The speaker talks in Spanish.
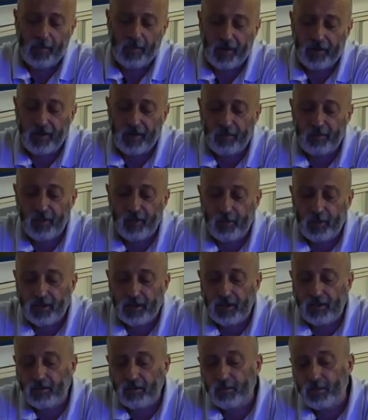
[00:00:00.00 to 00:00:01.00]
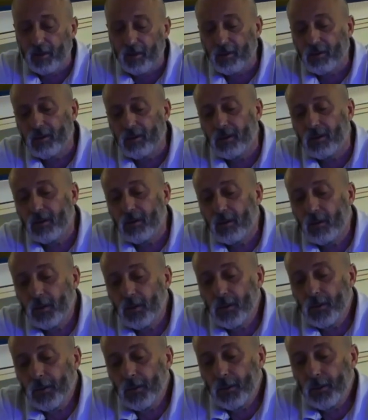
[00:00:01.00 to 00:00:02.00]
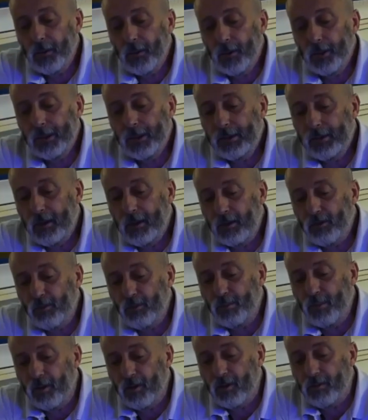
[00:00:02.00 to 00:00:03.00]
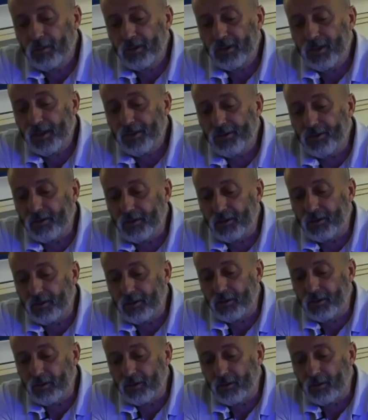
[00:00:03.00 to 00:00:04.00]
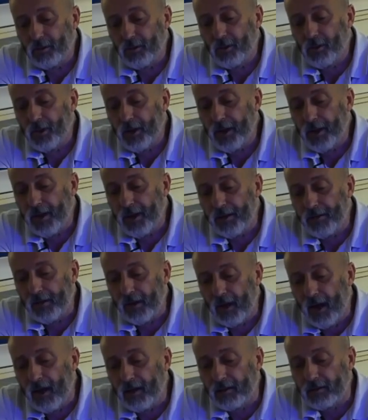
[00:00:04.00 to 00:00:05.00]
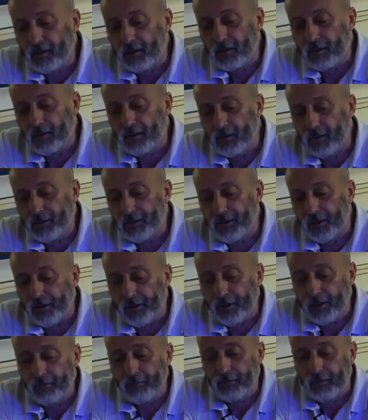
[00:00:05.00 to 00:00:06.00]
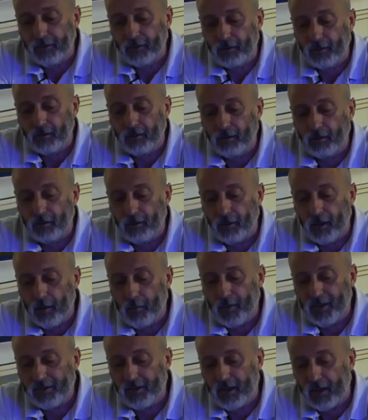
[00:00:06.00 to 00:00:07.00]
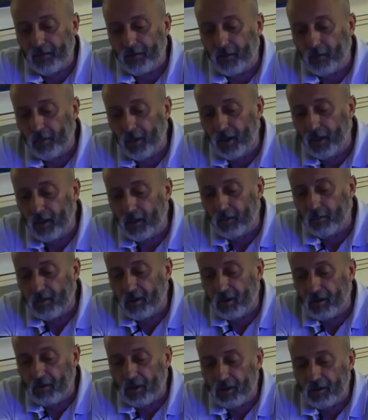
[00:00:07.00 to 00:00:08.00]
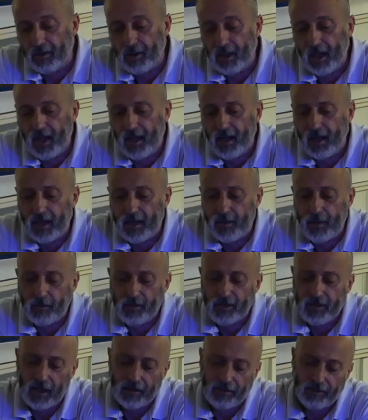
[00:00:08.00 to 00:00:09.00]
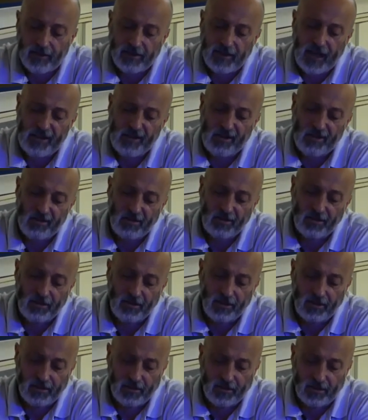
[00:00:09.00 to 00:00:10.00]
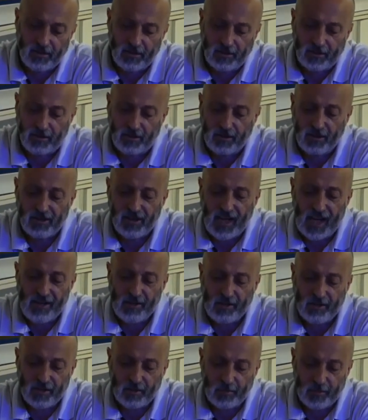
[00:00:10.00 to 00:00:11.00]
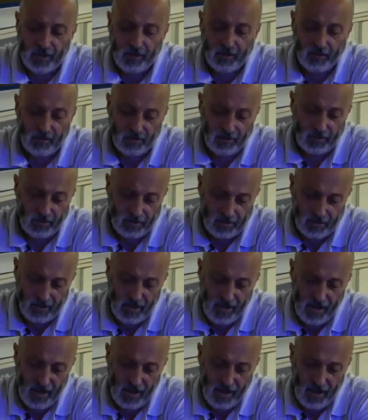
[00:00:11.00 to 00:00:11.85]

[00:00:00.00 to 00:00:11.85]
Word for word: principio pues es un poco es un poco, pues eso, o el qué dirán, o oh, es terrible, o oh, qué pensarán de mí, pero cuando ya llevamos tantos años juntos, o dos años y pico juntos,